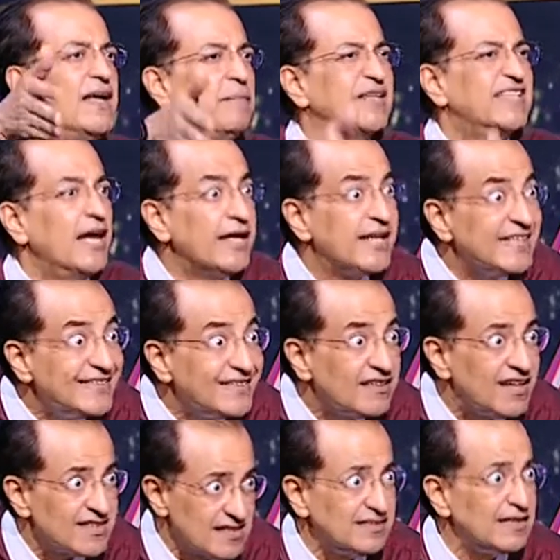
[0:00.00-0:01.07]
بتحرت
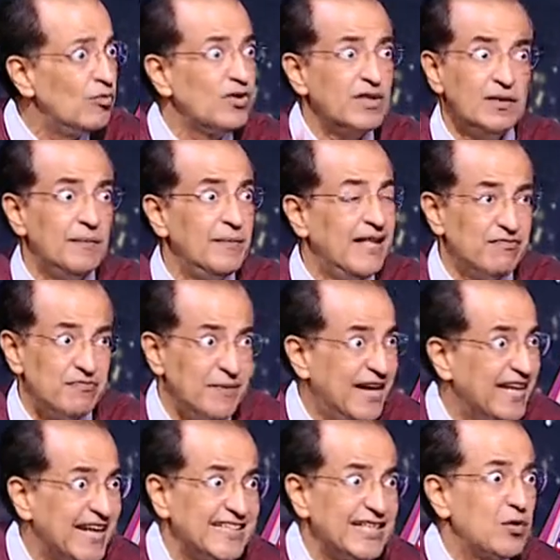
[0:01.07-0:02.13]
اصل انت ممكن يبقى في
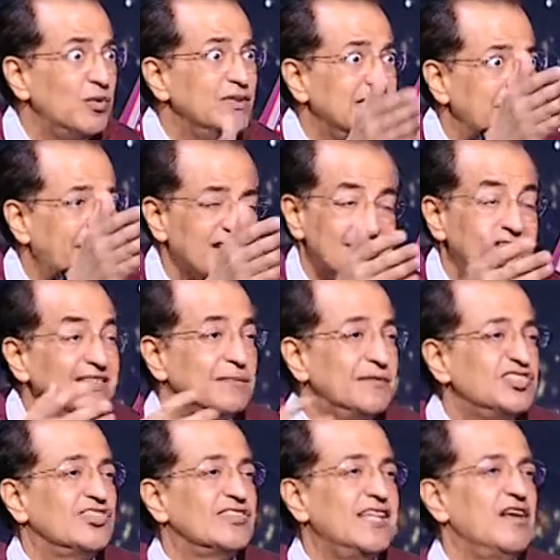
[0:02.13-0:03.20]
محراتك وانت ما اصل انت
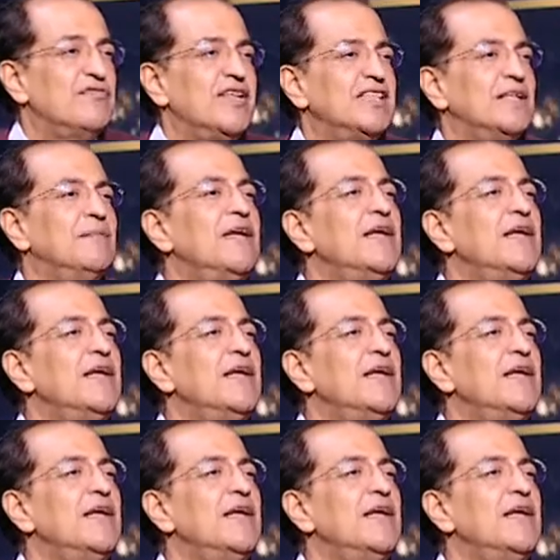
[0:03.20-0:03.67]
مصر دي يا فندم